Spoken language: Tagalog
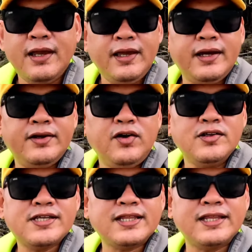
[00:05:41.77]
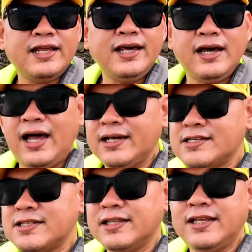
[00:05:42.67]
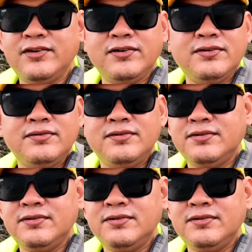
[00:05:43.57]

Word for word: Ayan, all set na. Nakahagis na din yung